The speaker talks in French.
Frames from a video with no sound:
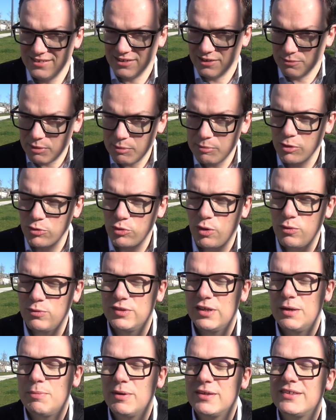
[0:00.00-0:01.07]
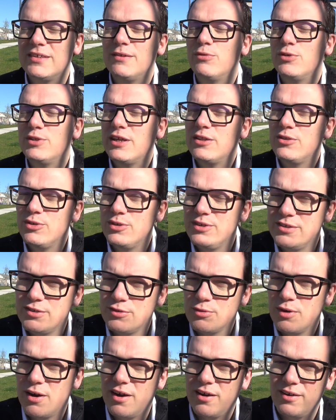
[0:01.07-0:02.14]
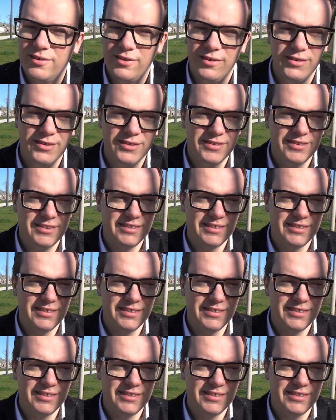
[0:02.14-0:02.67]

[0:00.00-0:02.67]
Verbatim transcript: dans le même endroit où vous avez placé vos dates de l'histoire, euh,